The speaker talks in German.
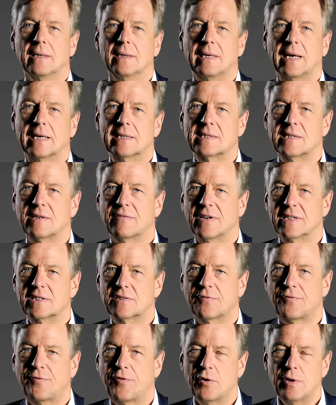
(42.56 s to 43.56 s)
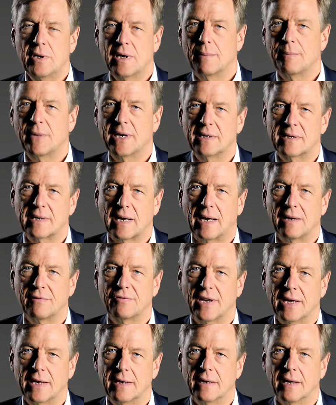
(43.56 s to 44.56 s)
Da hat sich was fundamental
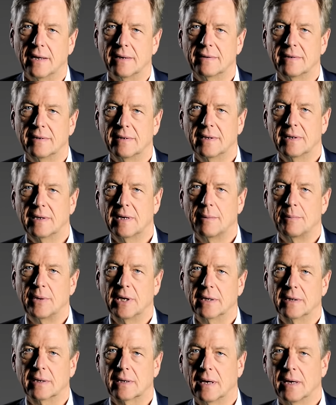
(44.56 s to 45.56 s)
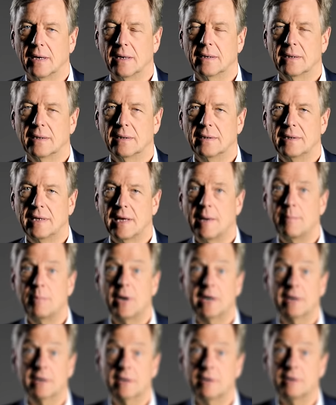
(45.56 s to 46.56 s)
verändert in Amerika. Der
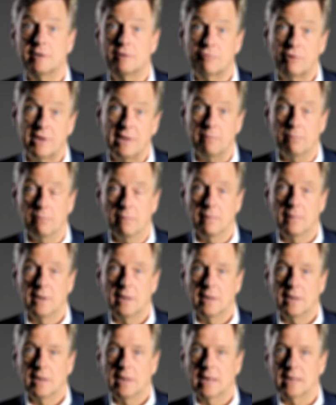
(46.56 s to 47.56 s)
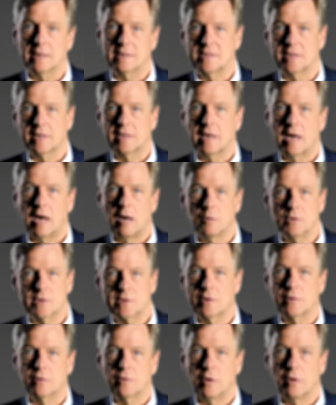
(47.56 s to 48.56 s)
American Dream hat sich
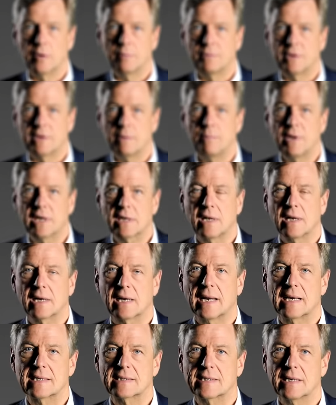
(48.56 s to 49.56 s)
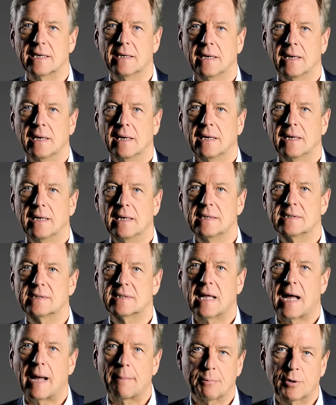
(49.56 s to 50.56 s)
ausgeträumt. Die Mittelklasse ist
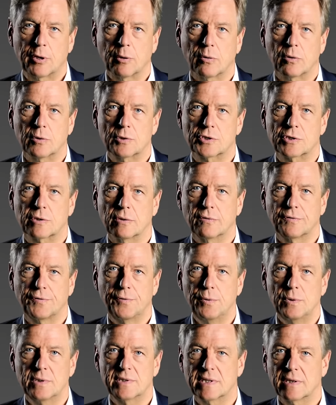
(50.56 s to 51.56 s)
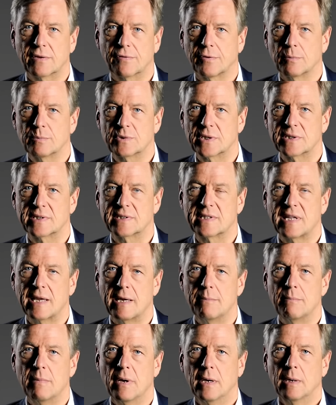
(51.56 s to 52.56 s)
abgerutscht und fühlt sich vom
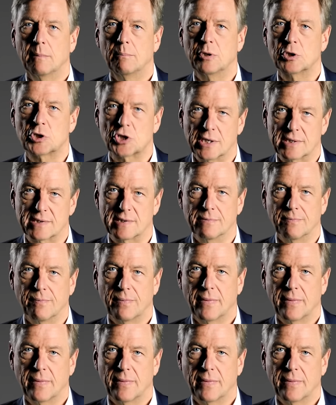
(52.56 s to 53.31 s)
System beschissen.